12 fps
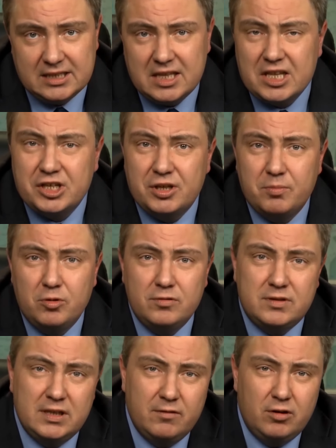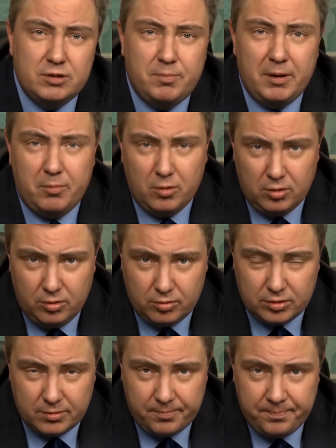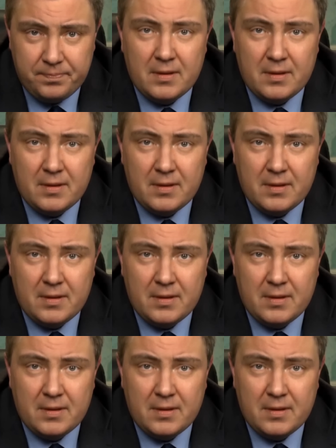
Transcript: Достаточно будет всего лишь припугнуть.